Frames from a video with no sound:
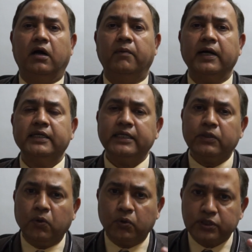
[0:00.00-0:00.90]
अब आखिर ये
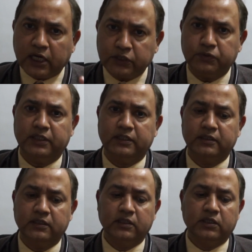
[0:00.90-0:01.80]
होता क्यों है
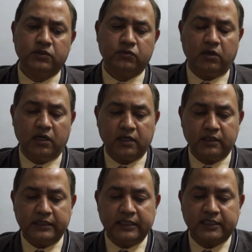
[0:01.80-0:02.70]
तो
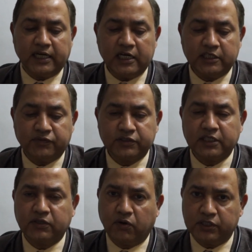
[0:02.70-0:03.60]
अगर इरेक्टाइल
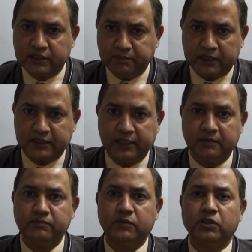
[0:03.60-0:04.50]
डिस्फंक्शन कॉजेज बात करें
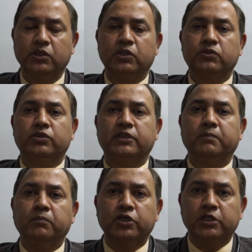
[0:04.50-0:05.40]
हम तो इसके
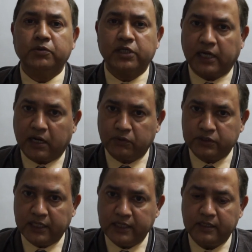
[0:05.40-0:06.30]
मुख्य मुख्य कारण
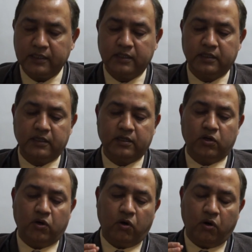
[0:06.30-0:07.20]
होता है
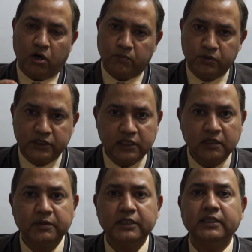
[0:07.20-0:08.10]
हार्मोन की
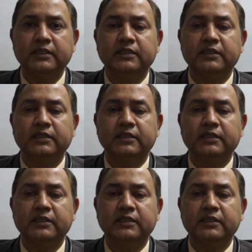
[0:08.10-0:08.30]
गड़बड़ी